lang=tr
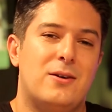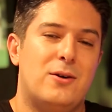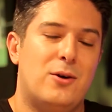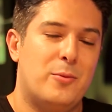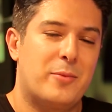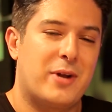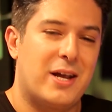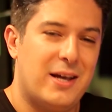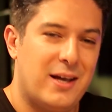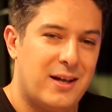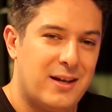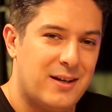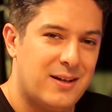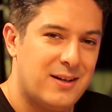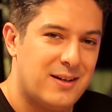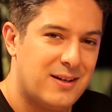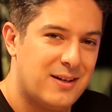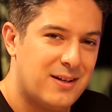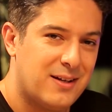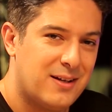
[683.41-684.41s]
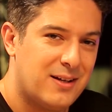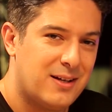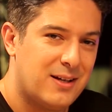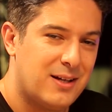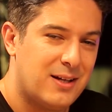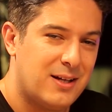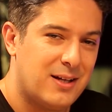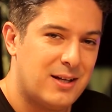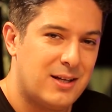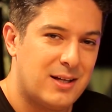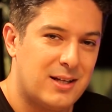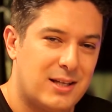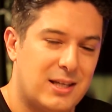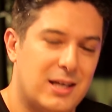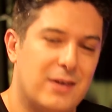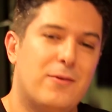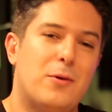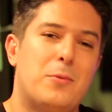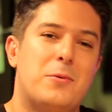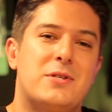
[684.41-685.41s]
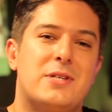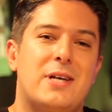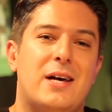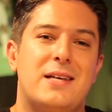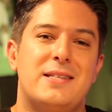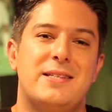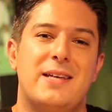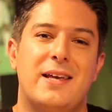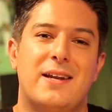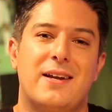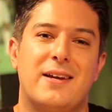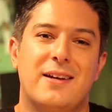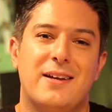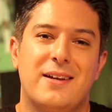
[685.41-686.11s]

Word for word: Omre, qué vamos a hacer?